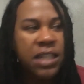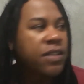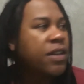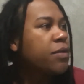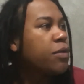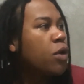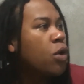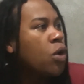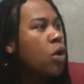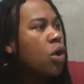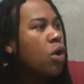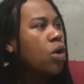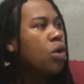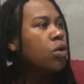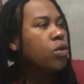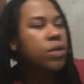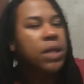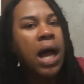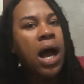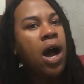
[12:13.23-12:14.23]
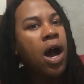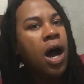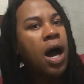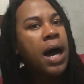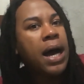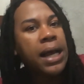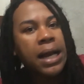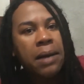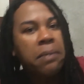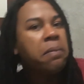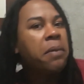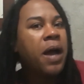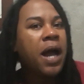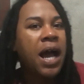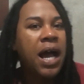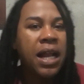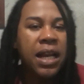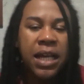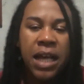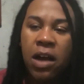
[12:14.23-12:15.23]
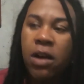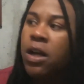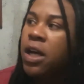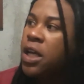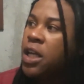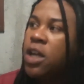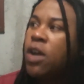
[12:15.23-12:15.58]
Fica, uhul, da hora, pá, tá ligado?